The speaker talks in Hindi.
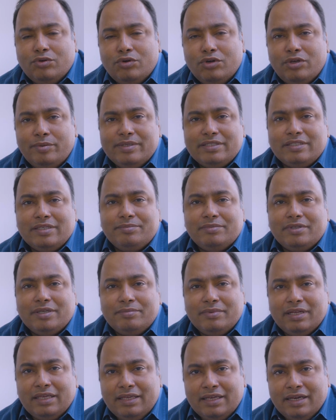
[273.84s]
कोई भी
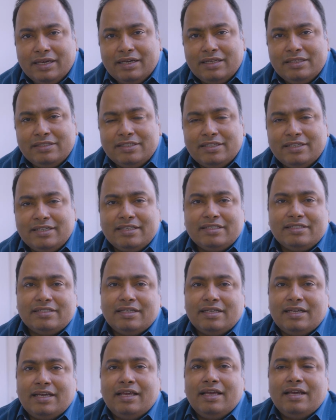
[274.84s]
सिम्टम नहीं है कल्चर टेस्ट
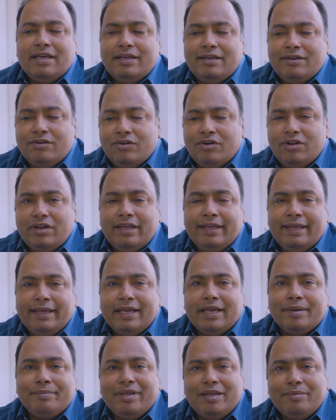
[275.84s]
कराया है और
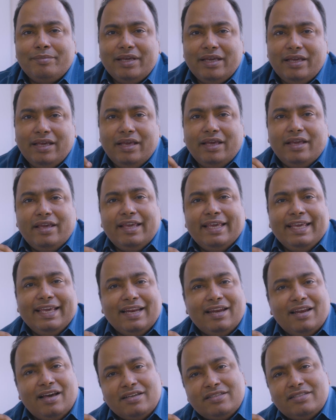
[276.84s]
एक एम में
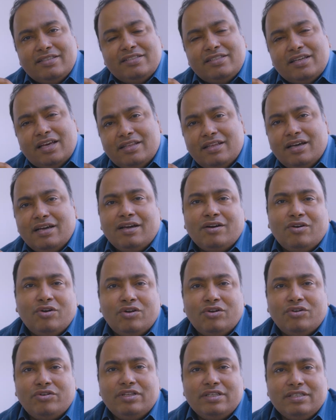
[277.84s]
एक लाख से ज्यादा
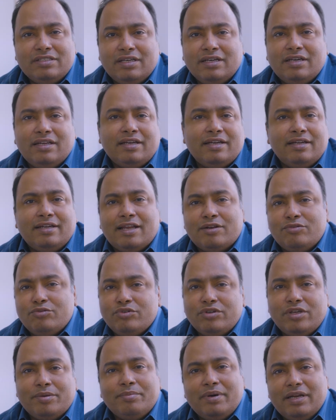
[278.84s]
कॉलोनीज अगर
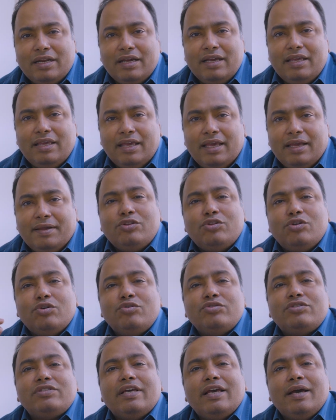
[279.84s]
कीटाणुओं की बन गई है तो
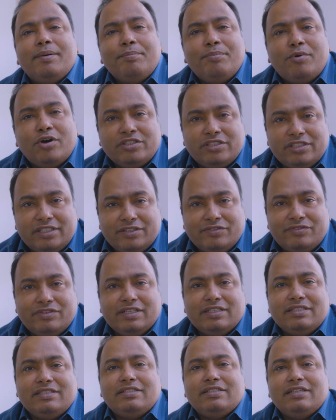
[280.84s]
उसे हम पॉजिटिव
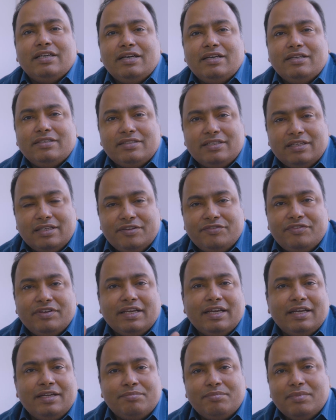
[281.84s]
टेस्ट या
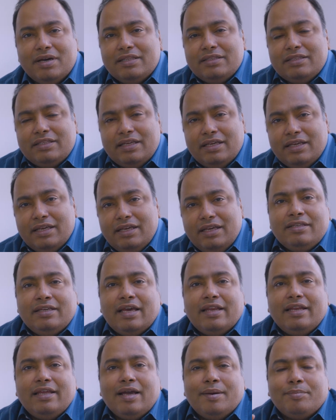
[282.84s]
सिग्निफिकेंट मानते हैं
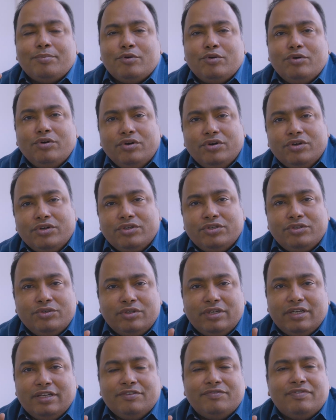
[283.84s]
यानी आपको
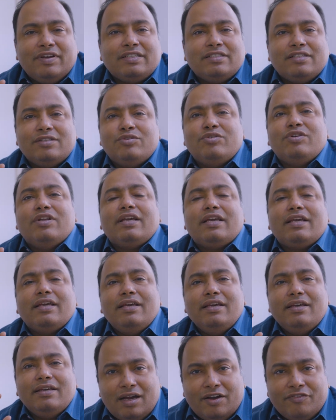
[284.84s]
यूरिन इन्फेक्शन होने
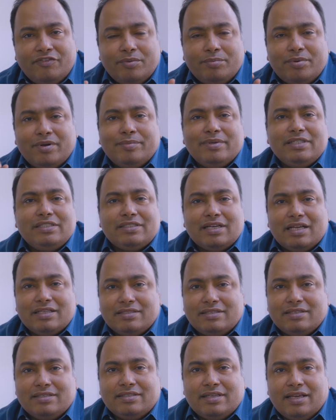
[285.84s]
के काफी प्रबल
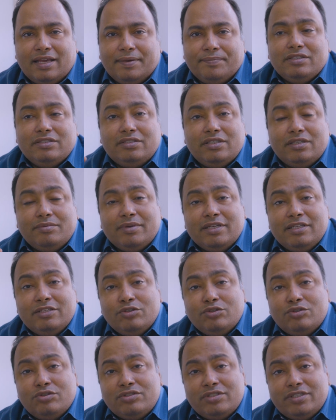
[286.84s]
चांसेस हैं जिन
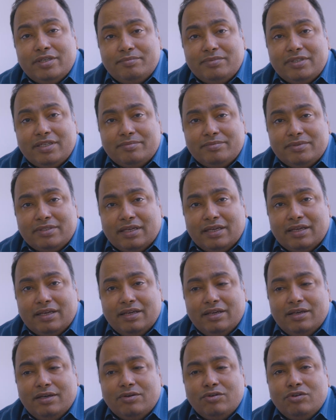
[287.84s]
मरीजों को सिम्टम्स हैं
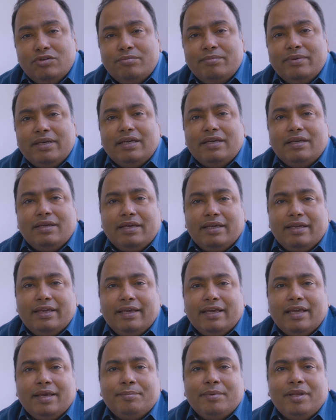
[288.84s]
उनमें
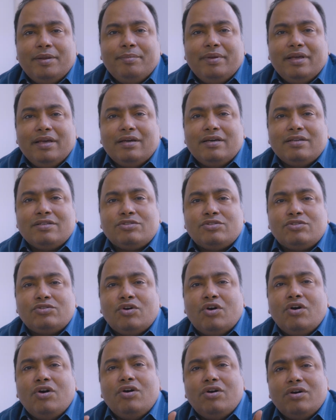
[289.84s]
एक एम में अगर
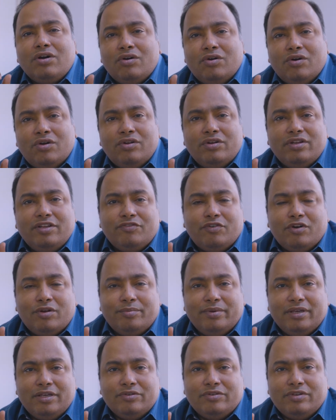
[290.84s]
100 कॉलोनी
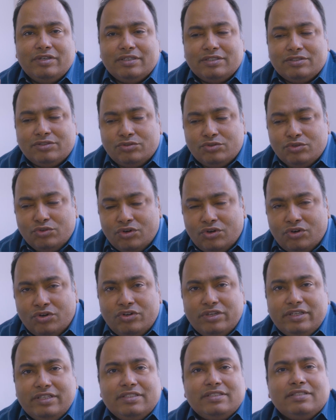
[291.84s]
फॉर्मिंग यूनिट 100
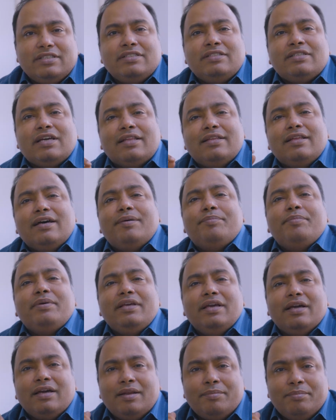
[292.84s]
कॉलोनी से ज़्यादा
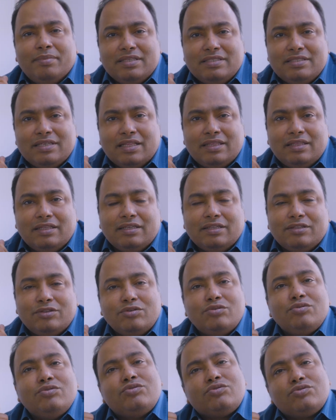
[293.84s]
भी अगर बन जाती हैं
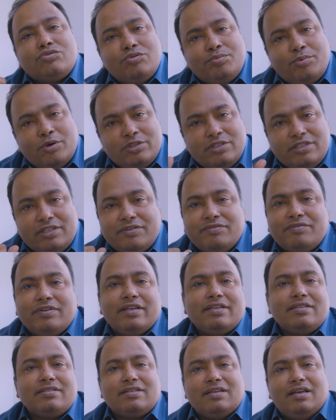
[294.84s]
तो उसको पॉजिटिव
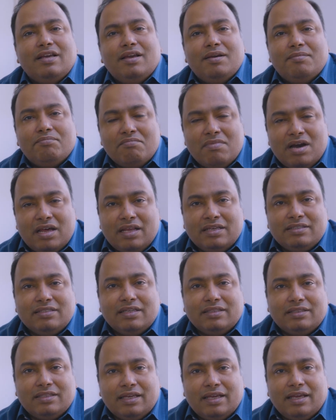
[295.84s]
टेस्ट माना
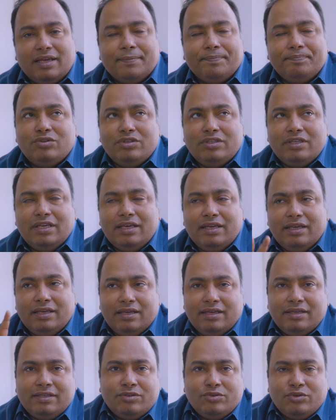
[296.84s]
जाता है तो ये
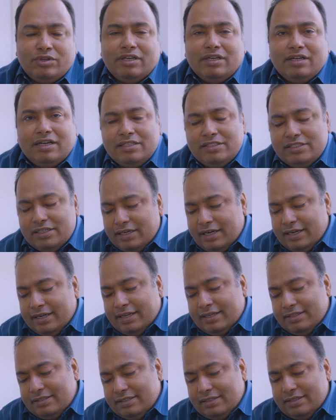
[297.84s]
यूरिन कल्चर के
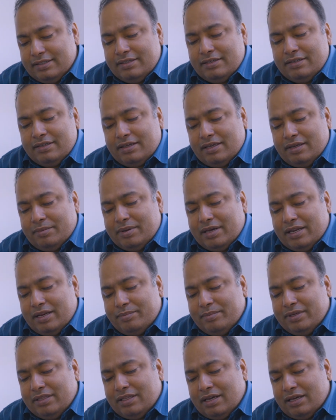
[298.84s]
टेस्ट के बारे
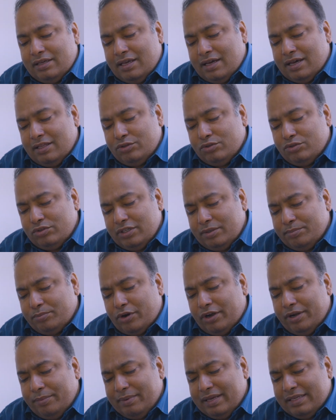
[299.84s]
में था यहाँ दो तीन
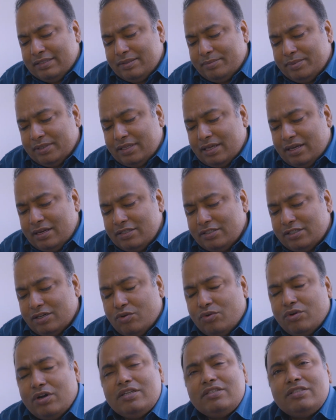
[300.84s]
पॉइंट मैं ऐसे बताना
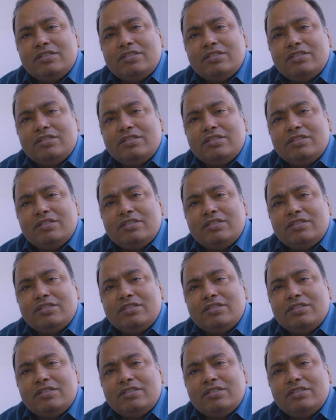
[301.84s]
चाहूंगा